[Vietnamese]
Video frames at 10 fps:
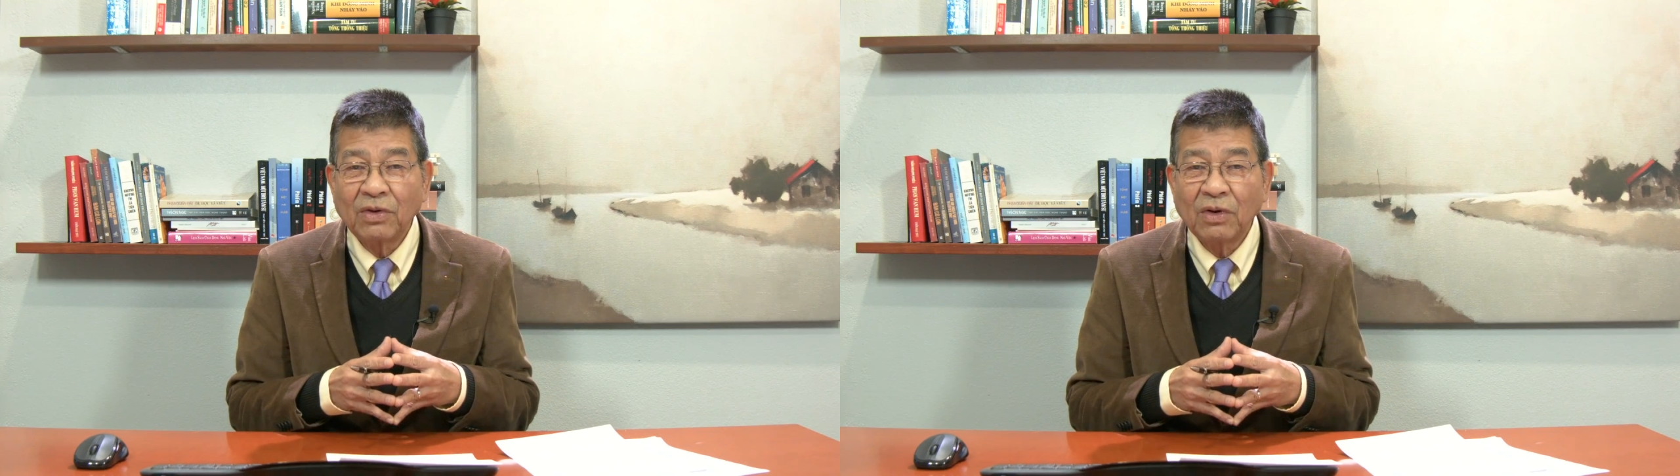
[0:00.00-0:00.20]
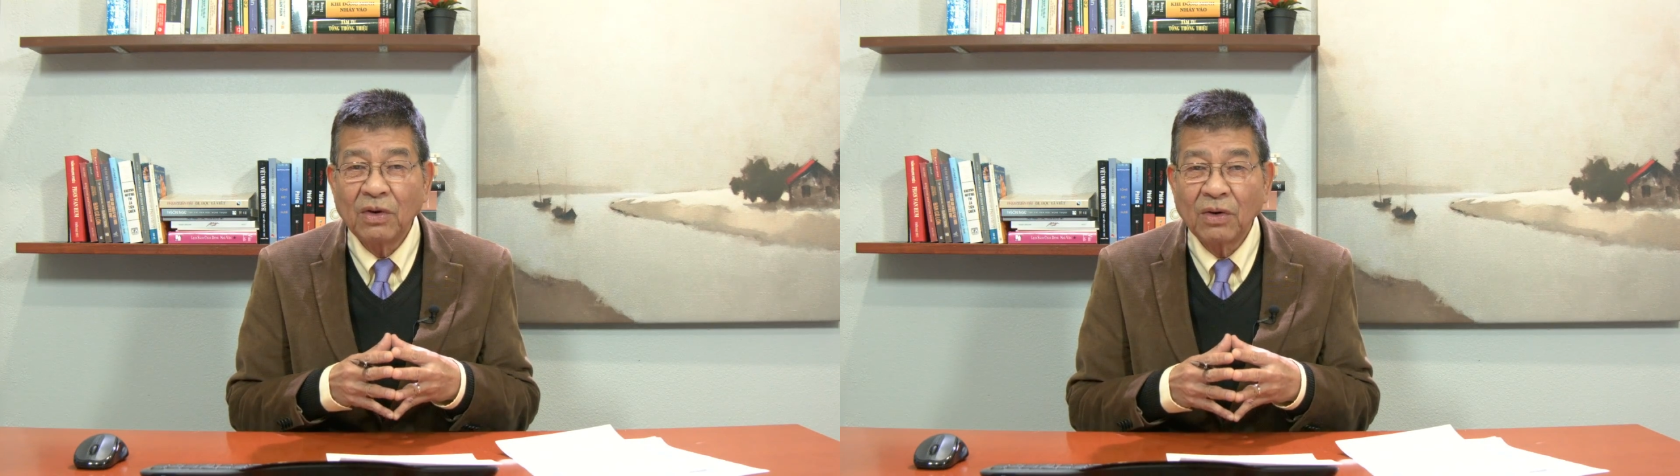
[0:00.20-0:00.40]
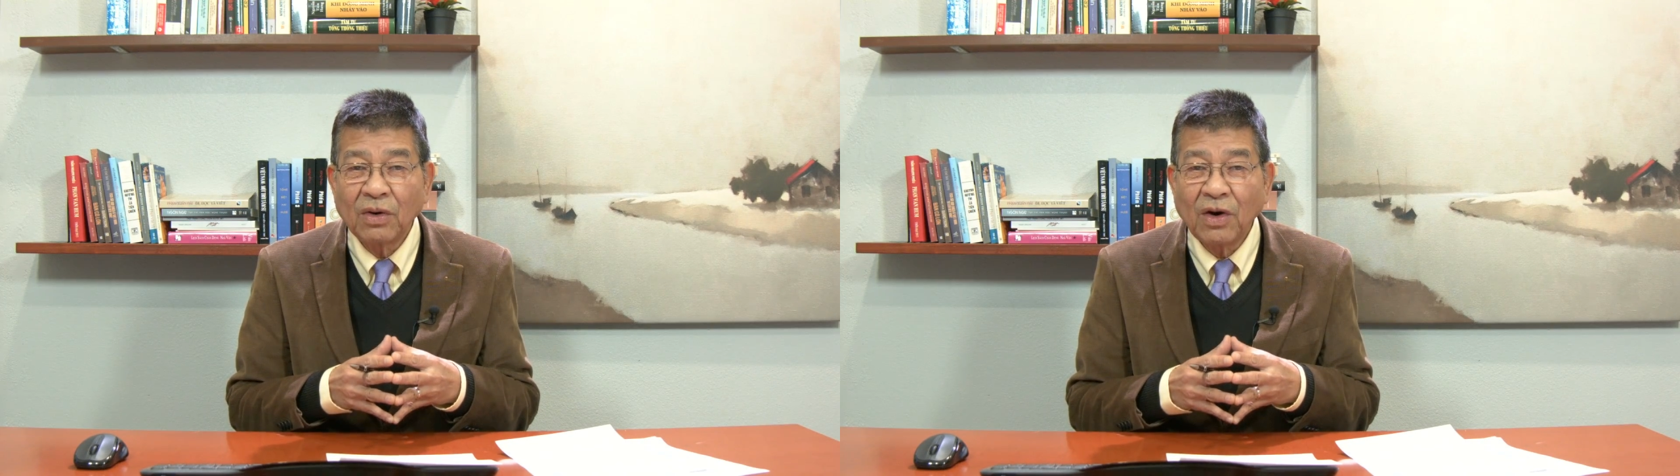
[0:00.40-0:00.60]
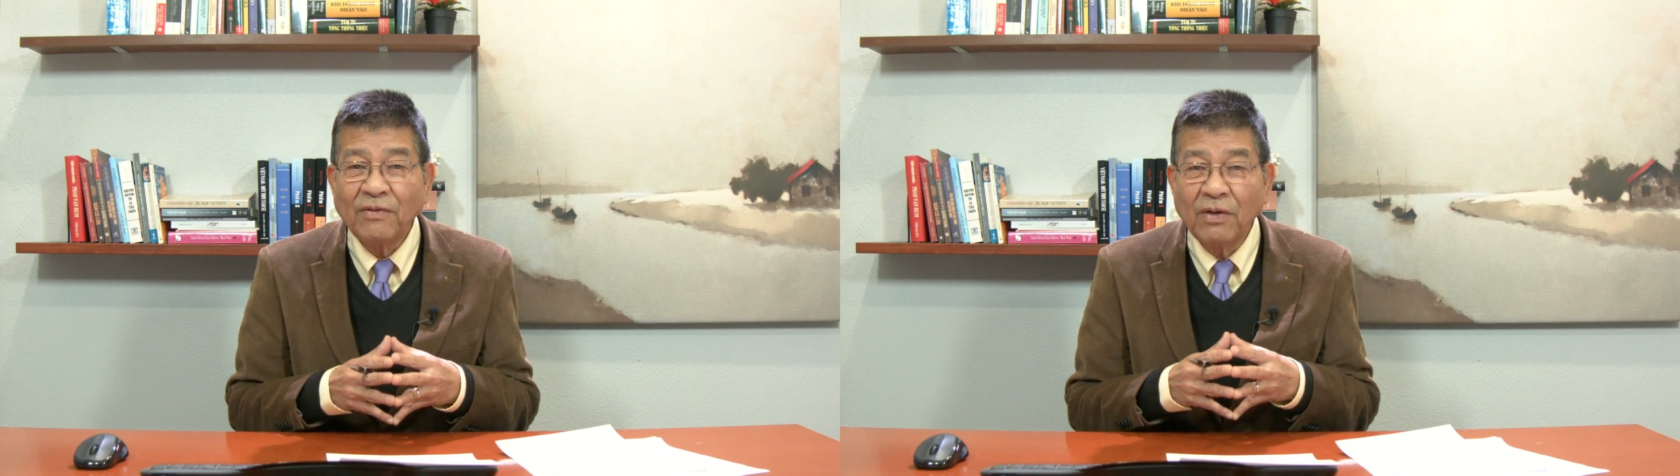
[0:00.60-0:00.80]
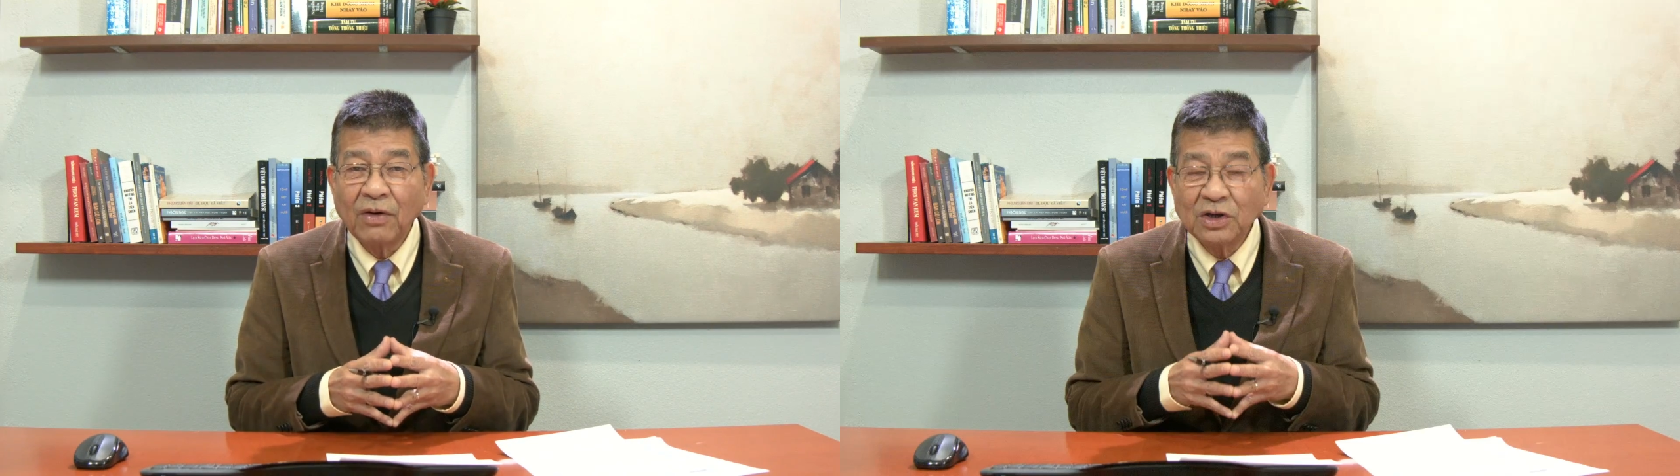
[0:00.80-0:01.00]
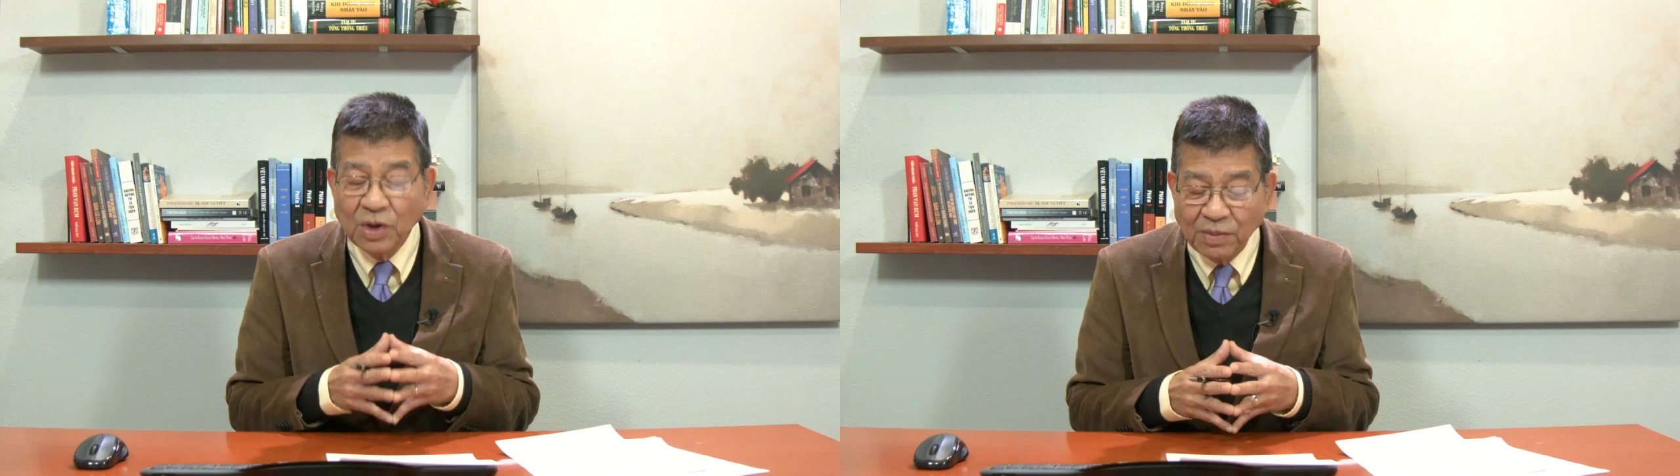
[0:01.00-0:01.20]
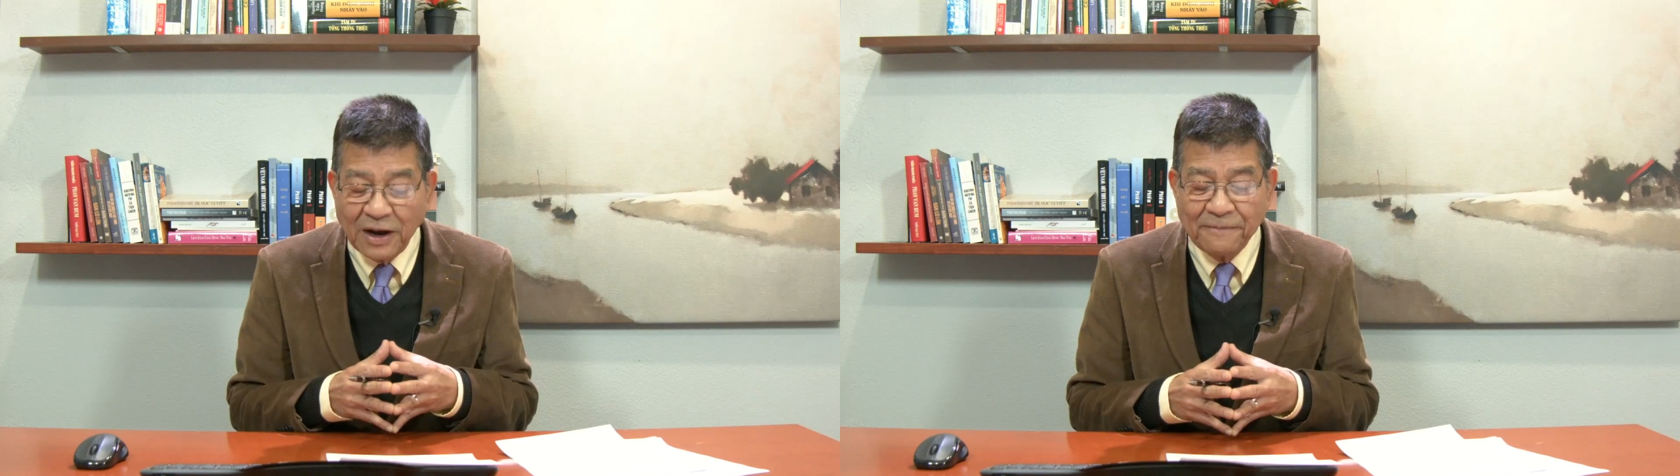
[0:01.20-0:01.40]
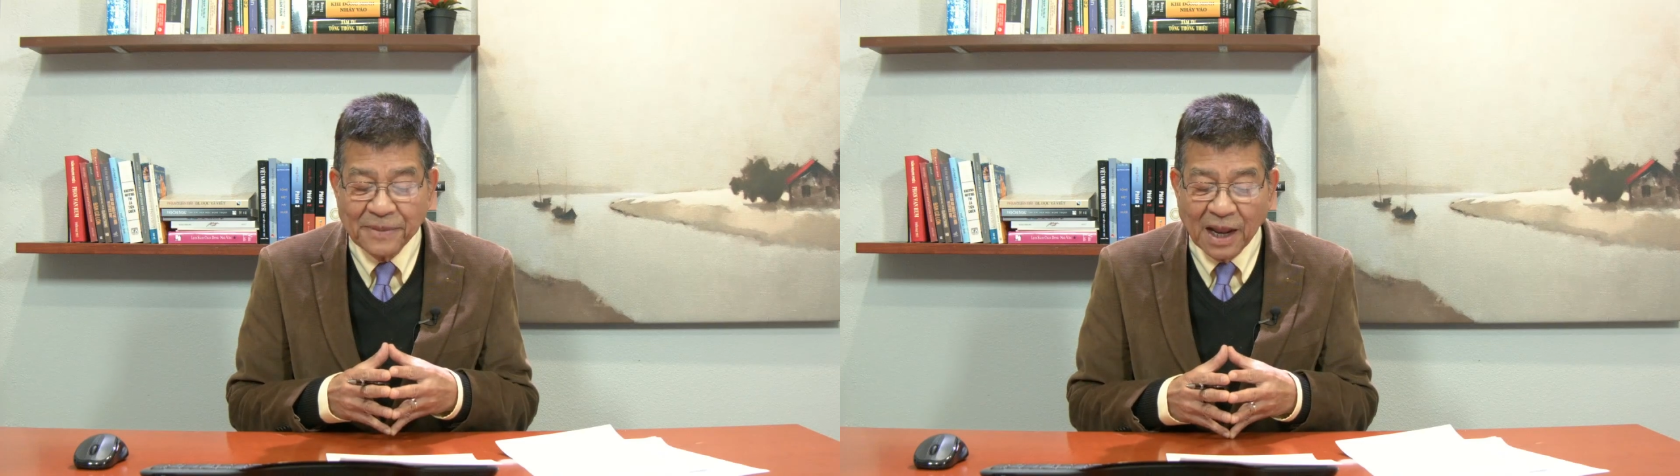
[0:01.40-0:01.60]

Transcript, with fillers: có có, có súng đó